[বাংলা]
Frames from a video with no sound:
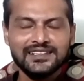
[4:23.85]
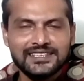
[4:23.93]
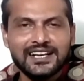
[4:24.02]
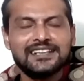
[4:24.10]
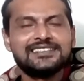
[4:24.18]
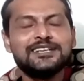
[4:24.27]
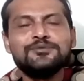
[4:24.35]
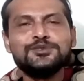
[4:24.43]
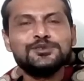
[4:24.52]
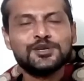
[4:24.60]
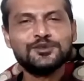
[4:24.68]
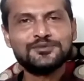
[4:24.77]
যাক আজকের
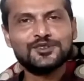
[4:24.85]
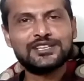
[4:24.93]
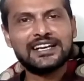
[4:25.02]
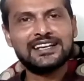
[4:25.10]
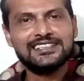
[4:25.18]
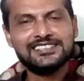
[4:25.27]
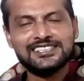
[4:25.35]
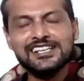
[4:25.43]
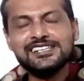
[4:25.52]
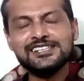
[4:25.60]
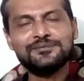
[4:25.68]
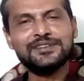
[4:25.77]
মতো স্বরূপ কথা এখানে
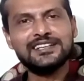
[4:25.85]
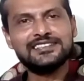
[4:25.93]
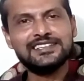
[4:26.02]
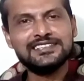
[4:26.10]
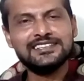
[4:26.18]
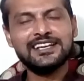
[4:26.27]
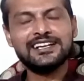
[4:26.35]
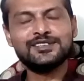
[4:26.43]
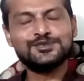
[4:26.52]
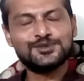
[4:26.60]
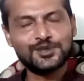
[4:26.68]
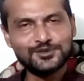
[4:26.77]
শেষ আপনারা দেখতে
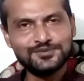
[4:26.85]
থাকবেন